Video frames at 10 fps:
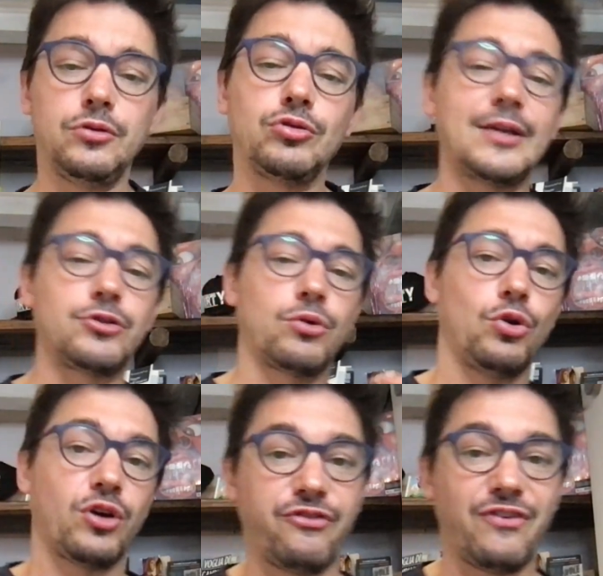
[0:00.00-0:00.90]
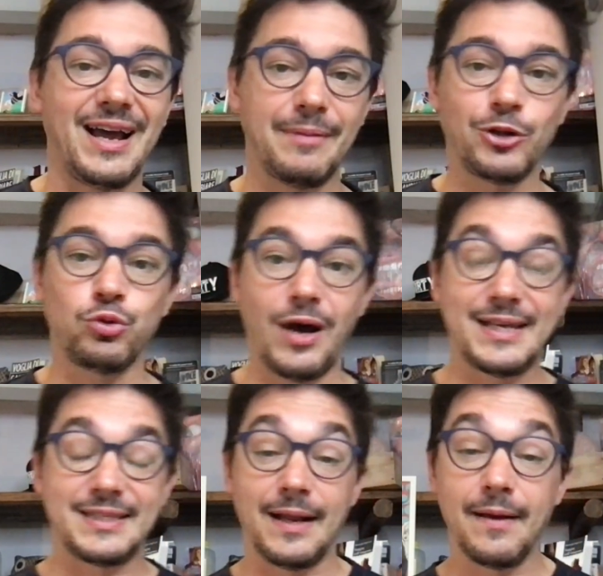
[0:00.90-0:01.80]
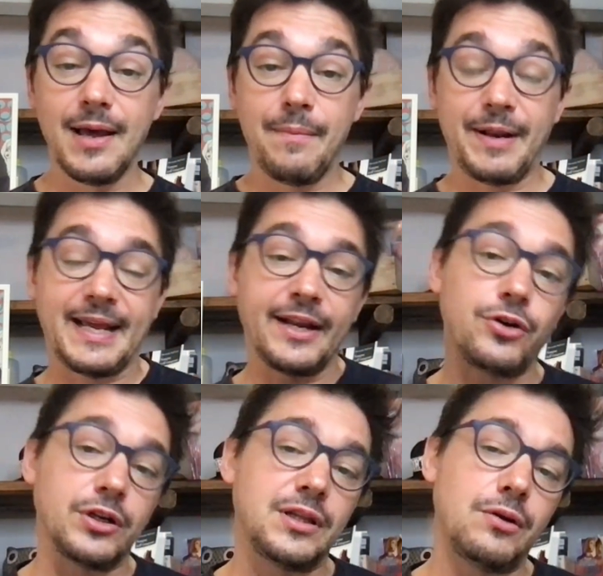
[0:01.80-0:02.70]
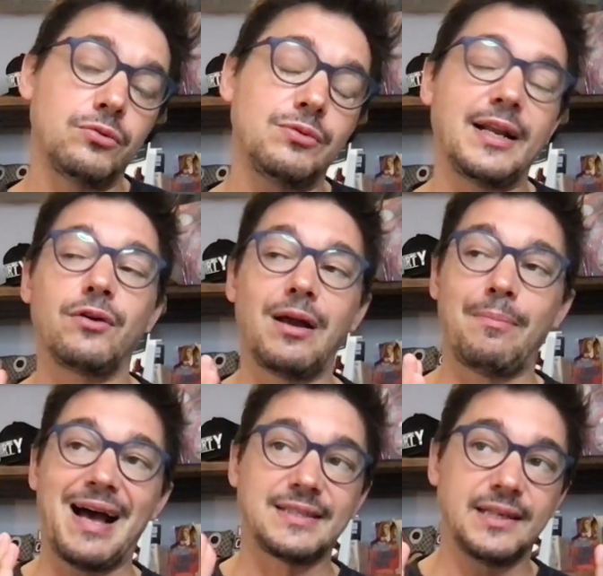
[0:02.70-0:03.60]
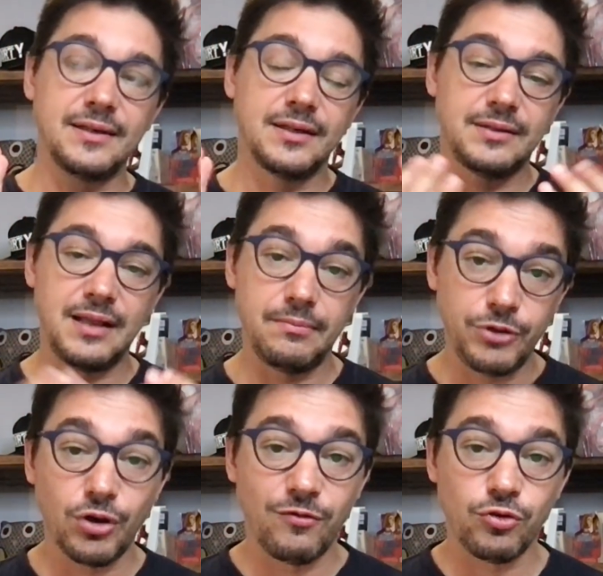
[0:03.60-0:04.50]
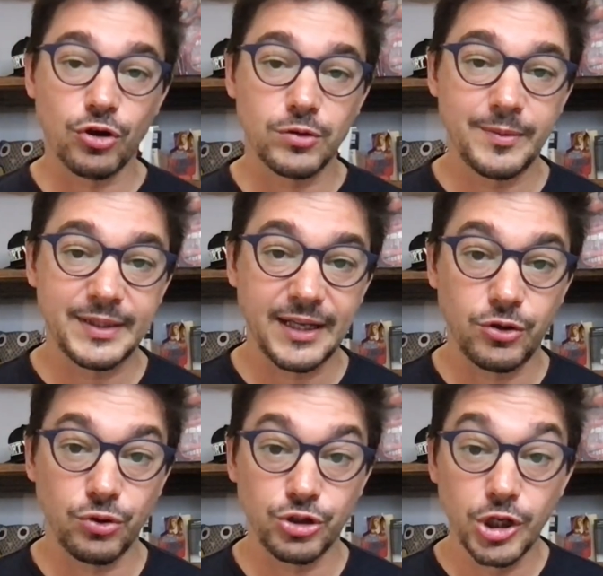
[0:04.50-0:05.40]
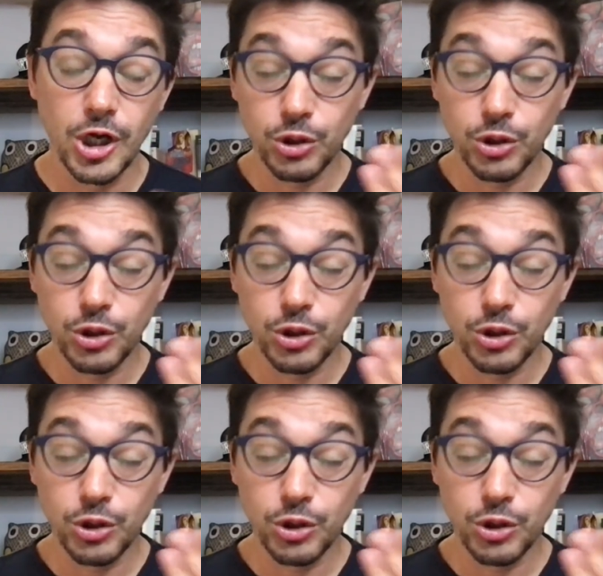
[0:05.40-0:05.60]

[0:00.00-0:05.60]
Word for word: Non tanto a quello che fai, ma al tuo essere. Perché ricorda una regola base del mio lavoro come mental coach.